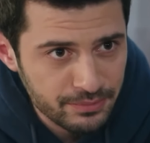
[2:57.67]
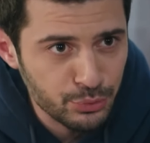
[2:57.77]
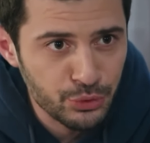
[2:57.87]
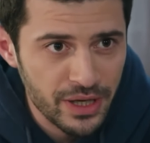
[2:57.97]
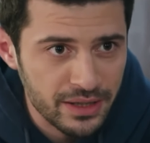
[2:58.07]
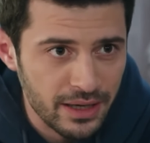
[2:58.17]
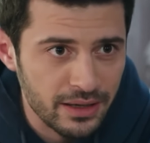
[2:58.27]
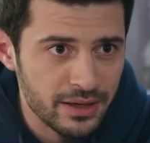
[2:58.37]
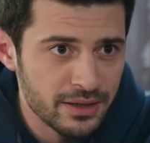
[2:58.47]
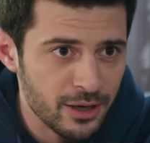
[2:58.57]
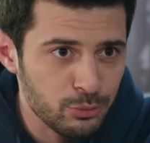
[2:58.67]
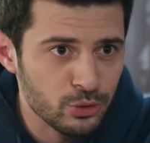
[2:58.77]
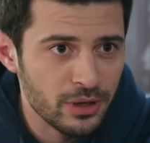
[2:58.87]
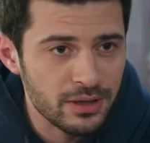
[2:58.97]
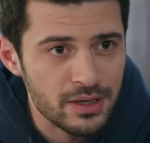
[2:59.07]
tiene capas
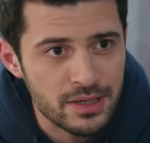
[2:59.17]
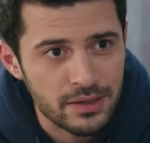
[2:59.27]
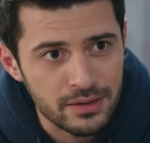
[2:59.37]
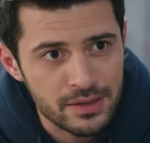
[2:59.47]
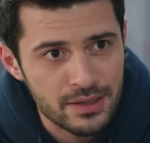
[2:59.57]
externas que se lo